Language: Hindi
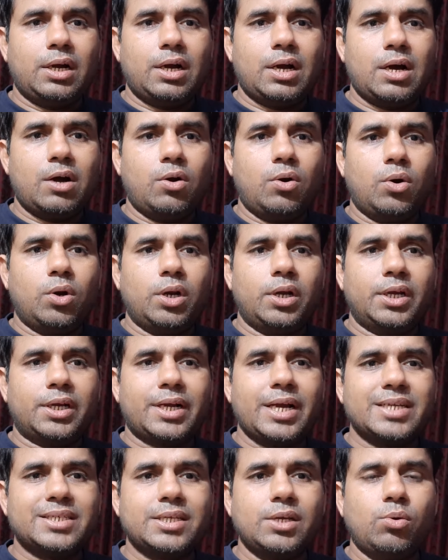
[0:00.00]
और
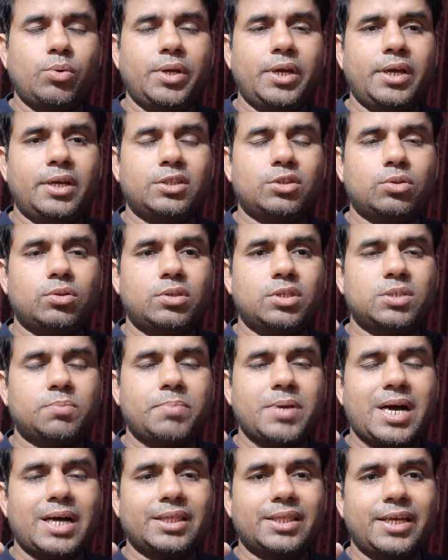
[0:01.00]
कैसे हुए इस
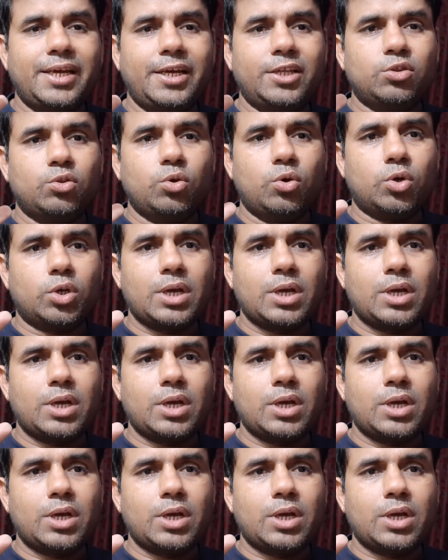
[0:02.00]
पे आते हैं तो